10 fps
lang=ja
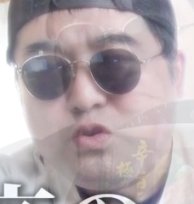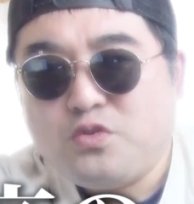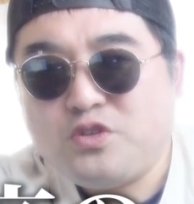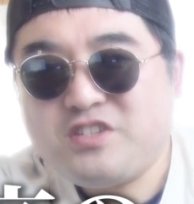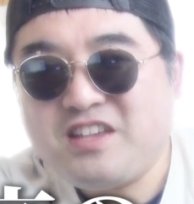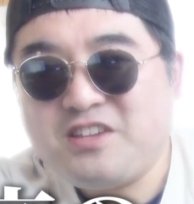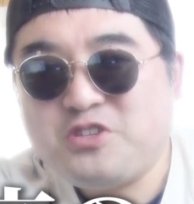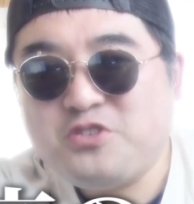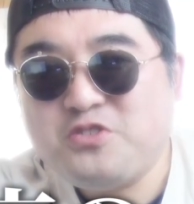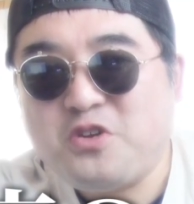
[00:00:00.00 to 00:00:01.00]
富士山
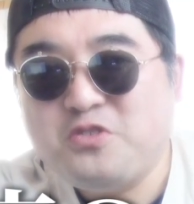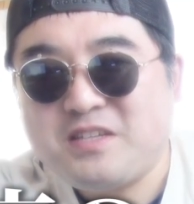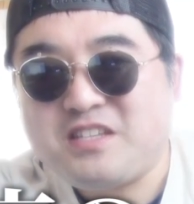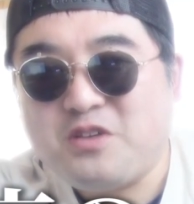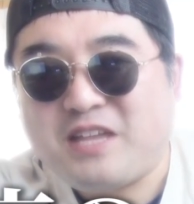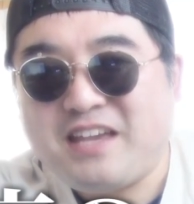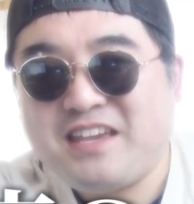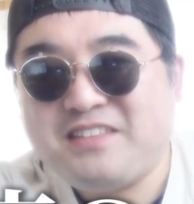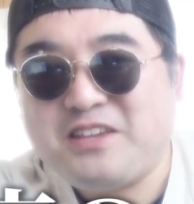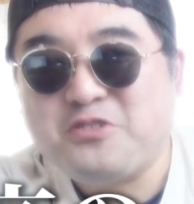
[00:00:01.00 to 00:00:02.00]
級のうまさを体
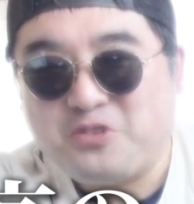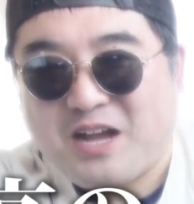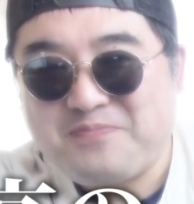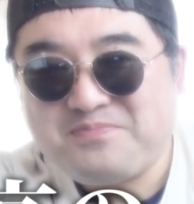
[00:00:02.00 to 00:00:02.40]
験できるのか、